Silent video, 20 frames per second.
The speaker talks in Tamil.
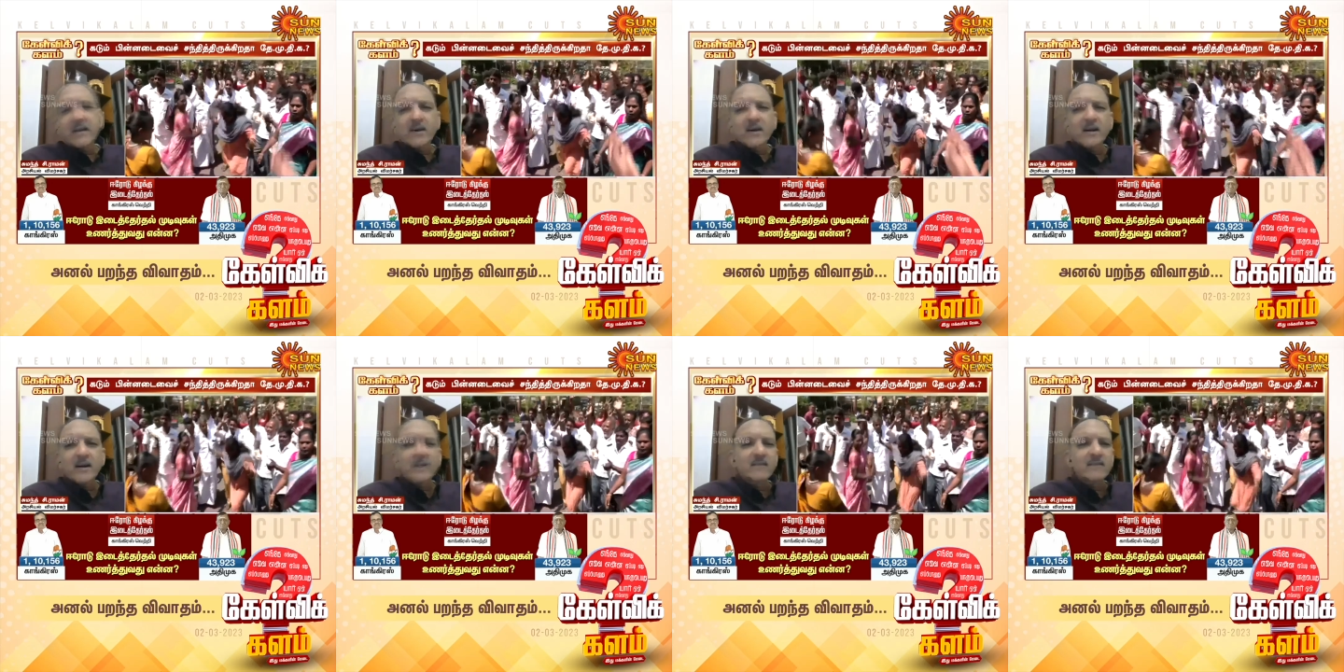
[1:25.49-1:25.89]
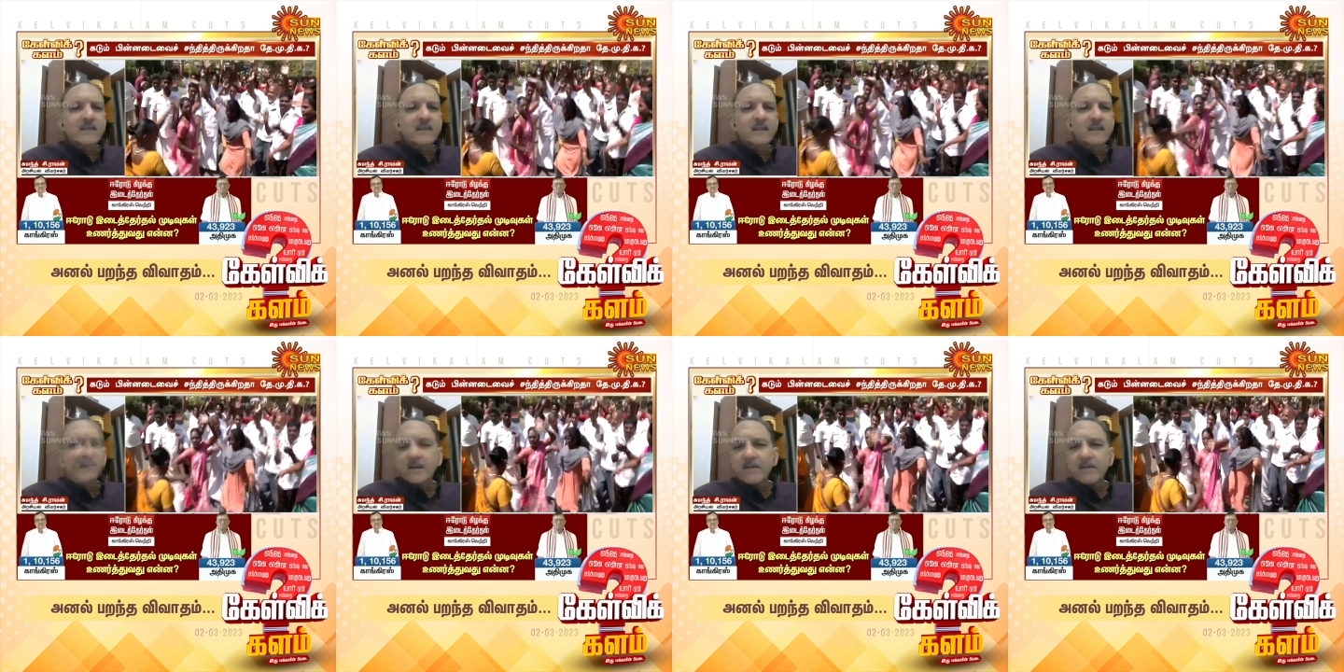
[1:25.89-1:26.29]
இவர்கள்
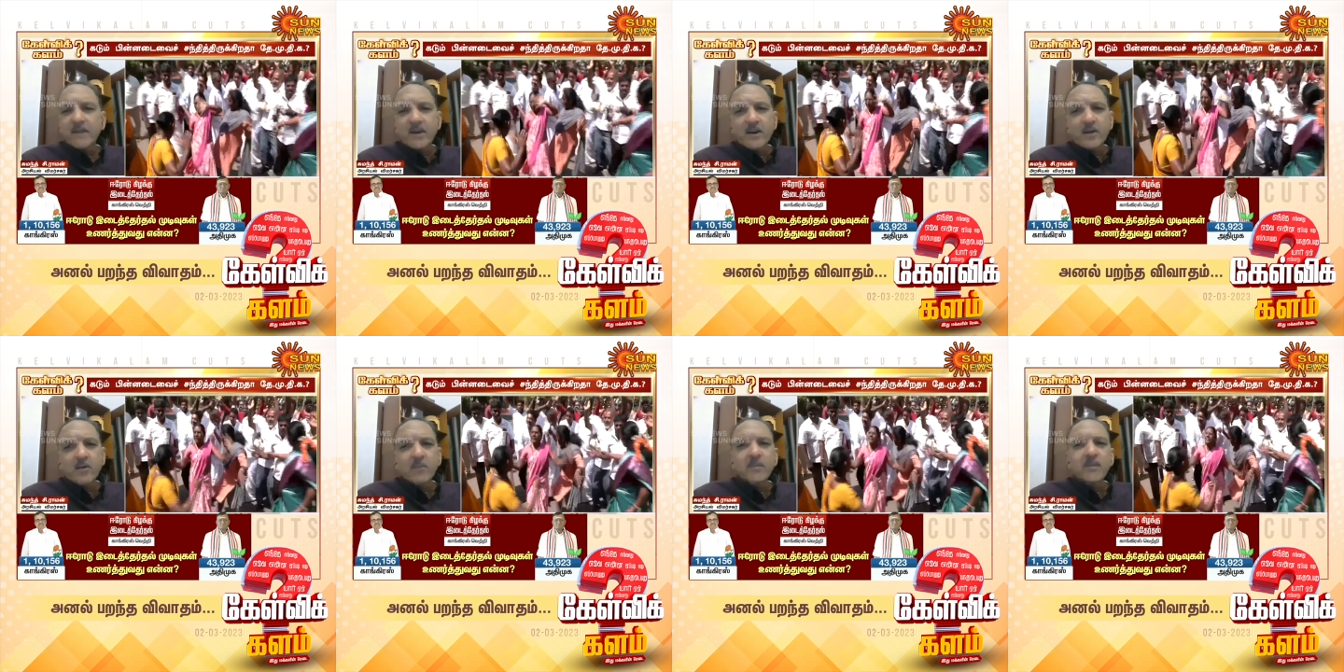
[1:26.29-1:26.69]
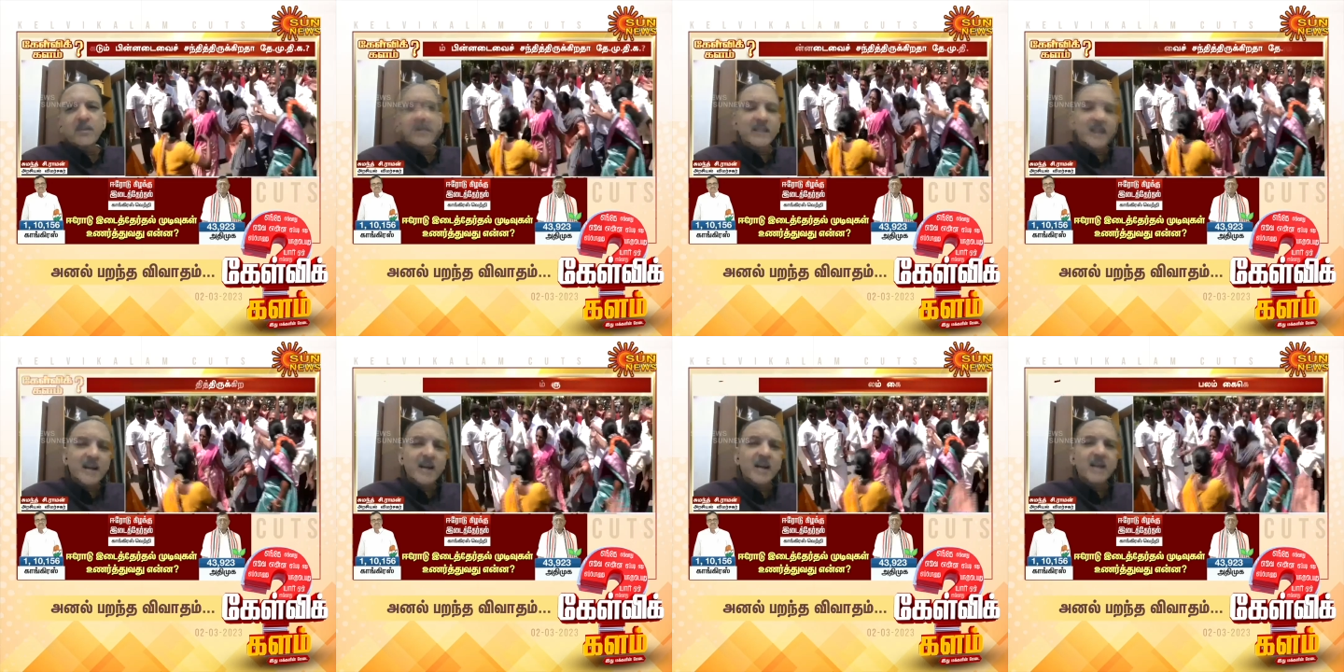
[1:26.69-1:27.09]
சிந்திக்க
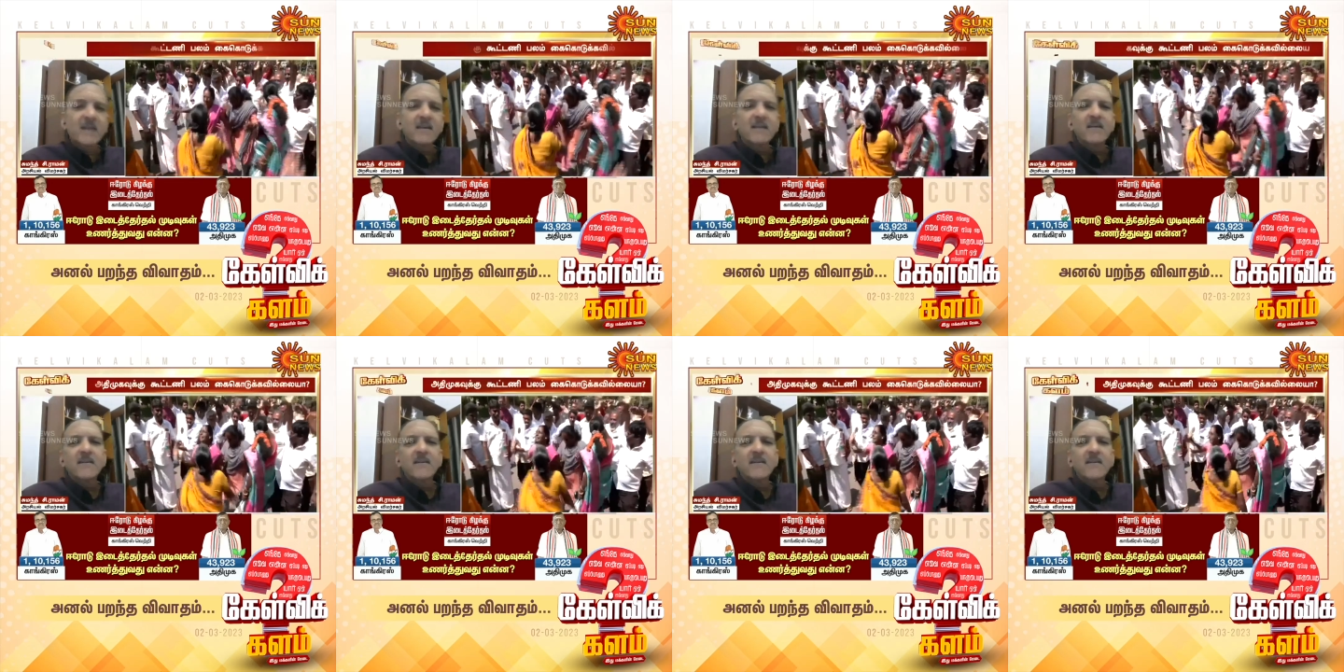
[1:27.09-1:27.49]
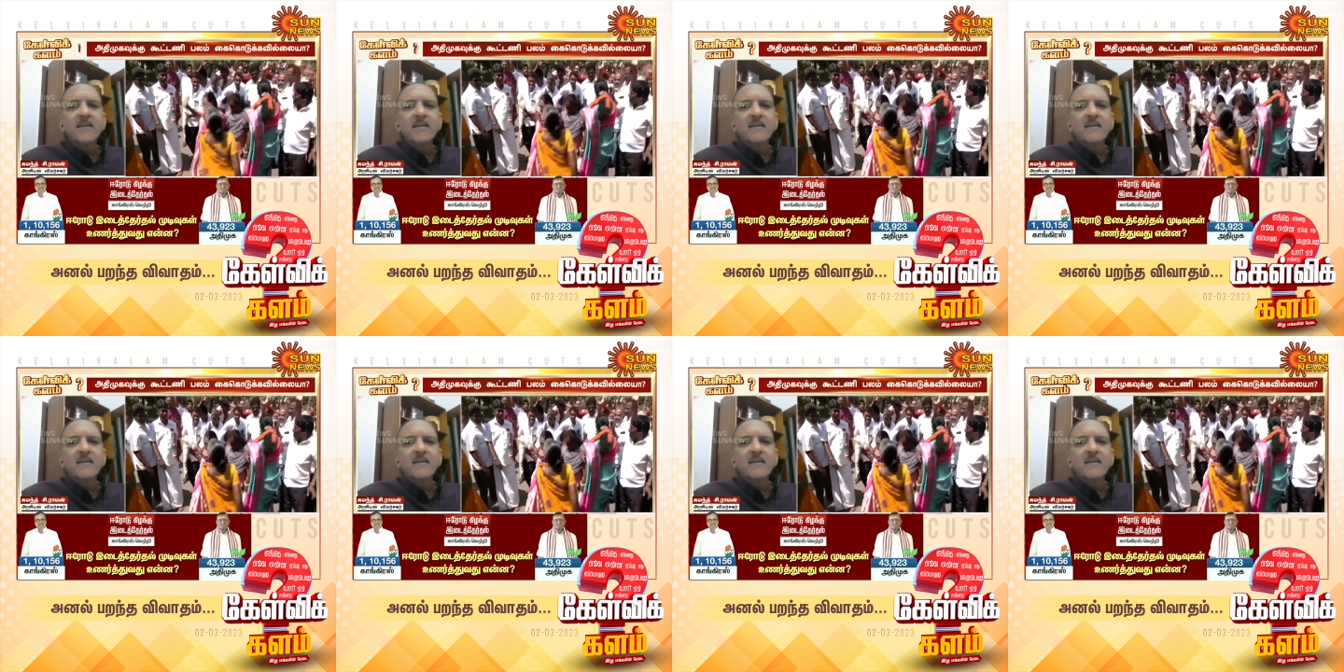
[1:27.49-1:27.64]
வேண்டும் எதனால்